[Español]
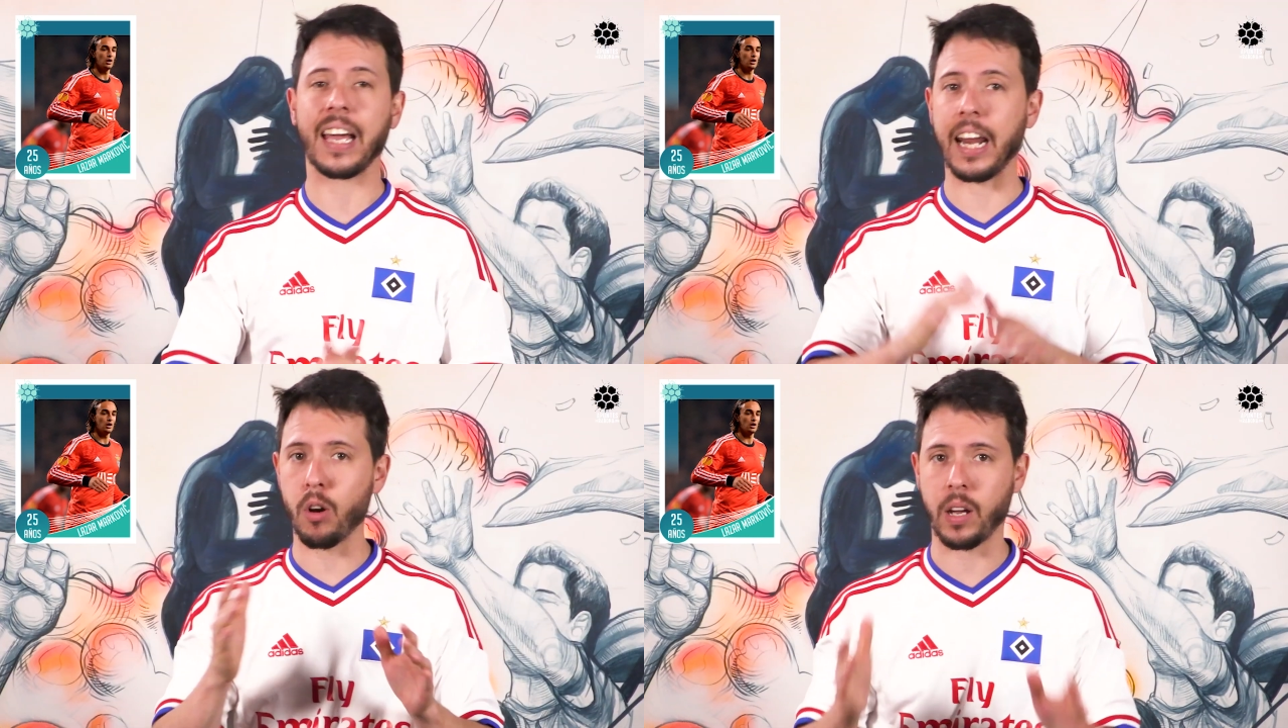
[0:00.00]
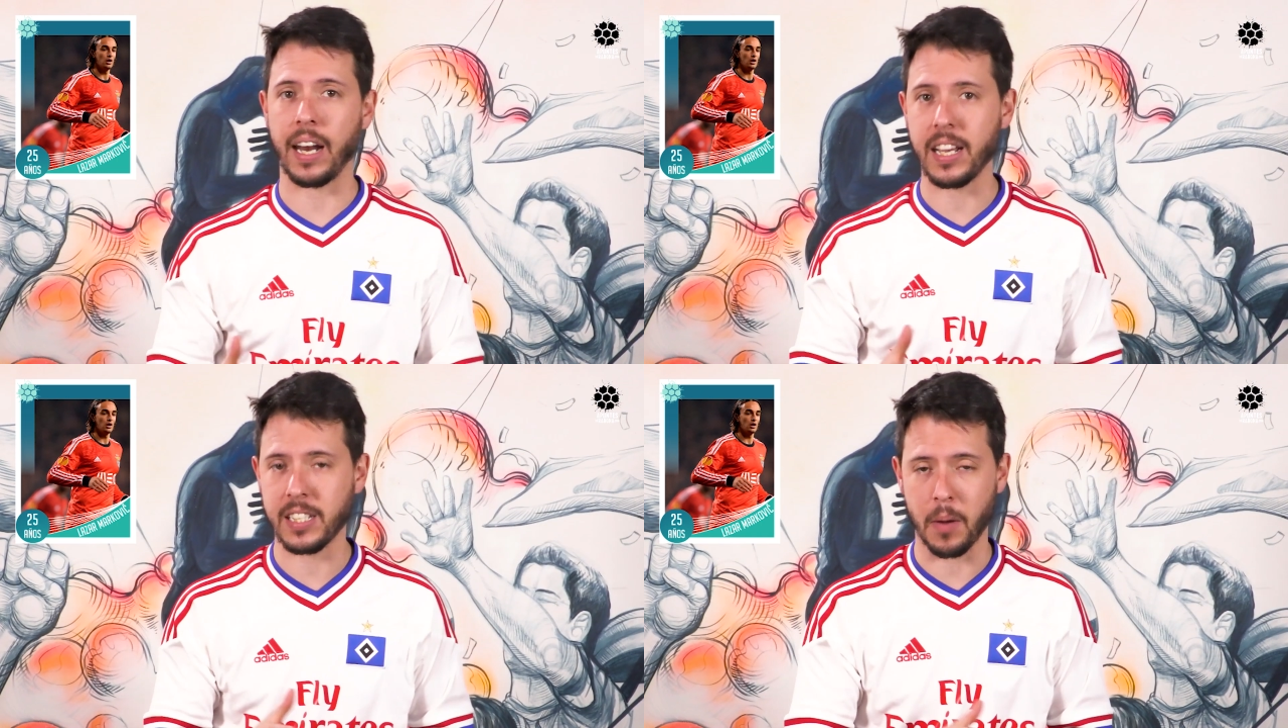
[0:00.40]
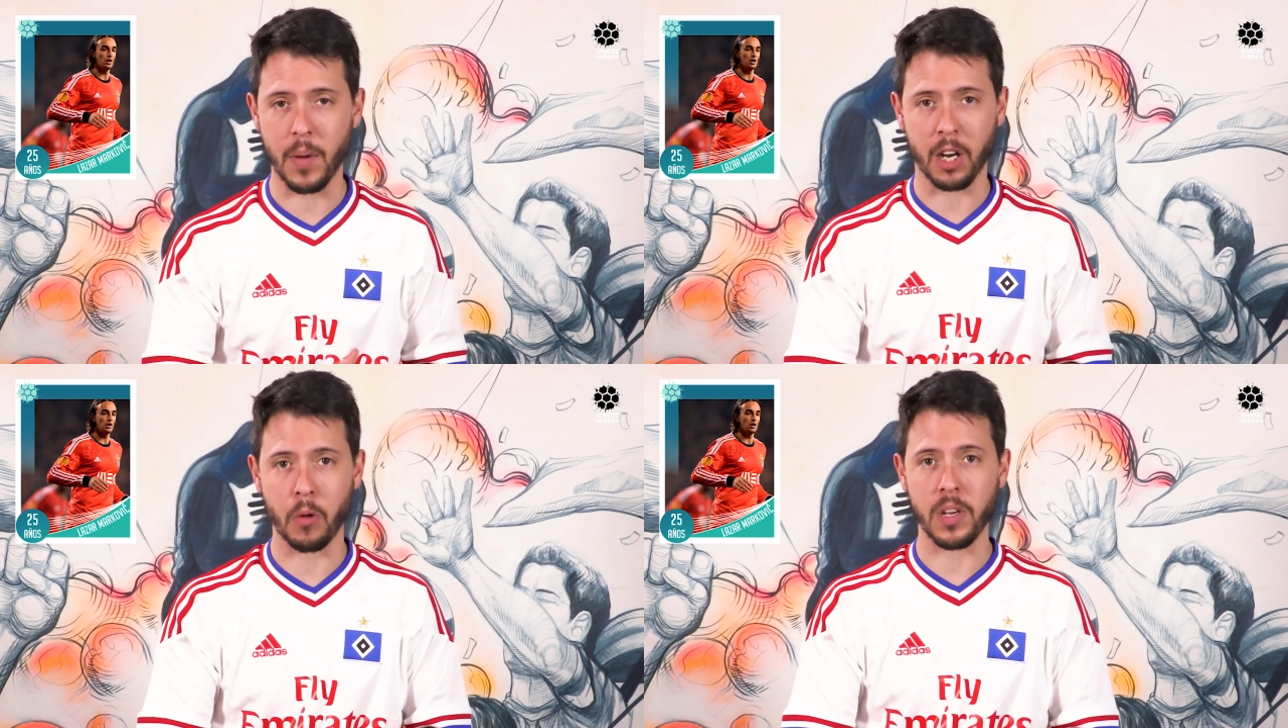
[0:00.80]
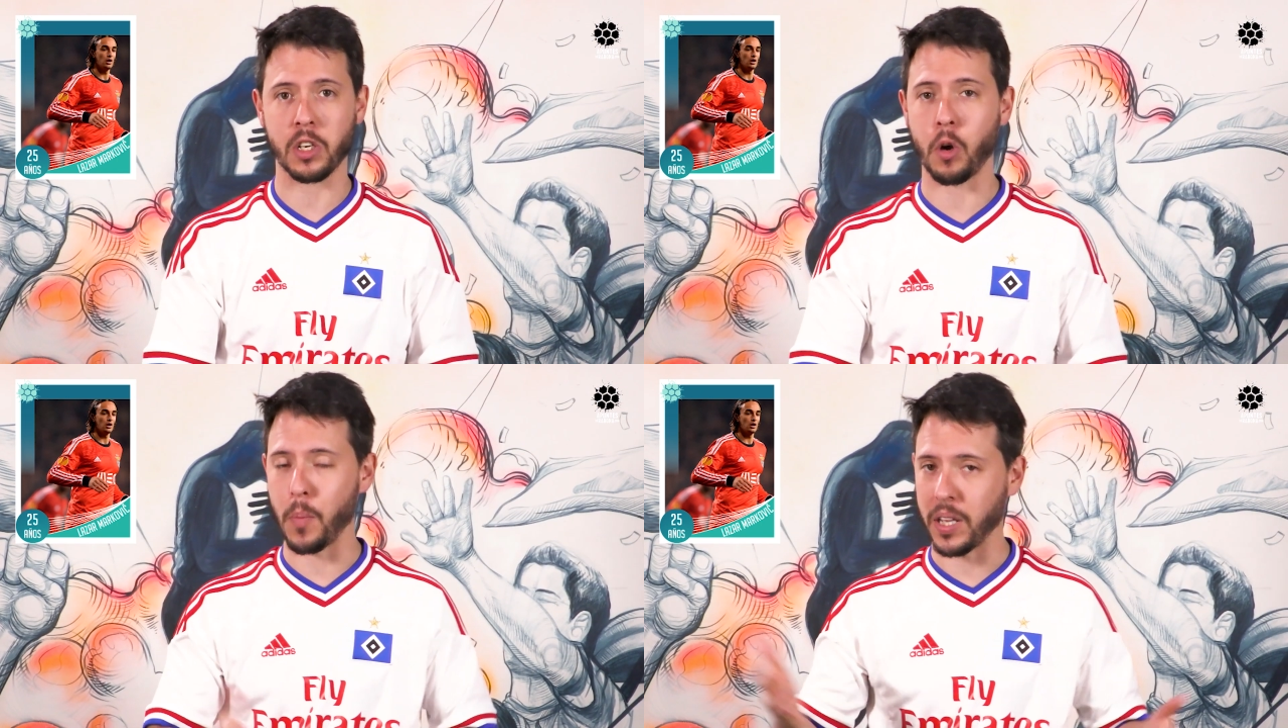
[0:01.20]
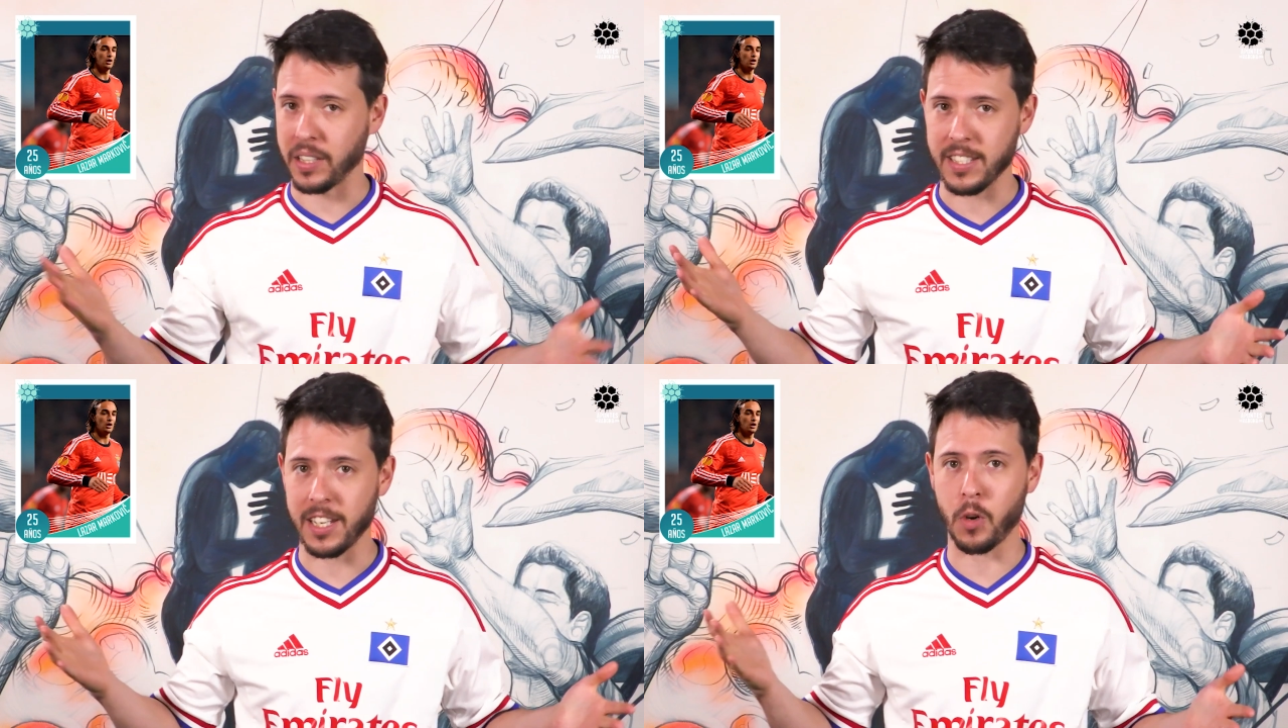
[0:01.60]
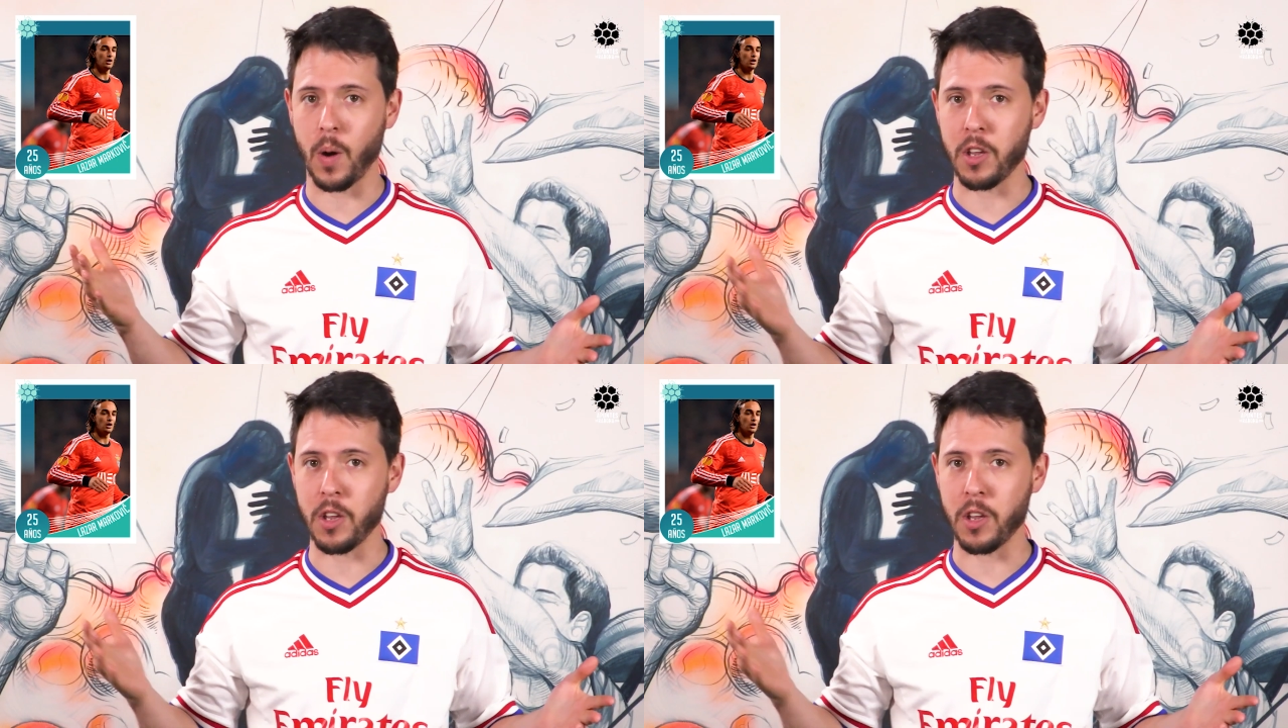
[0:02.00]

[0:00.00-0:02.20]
Creo que Lázar Markovic con 25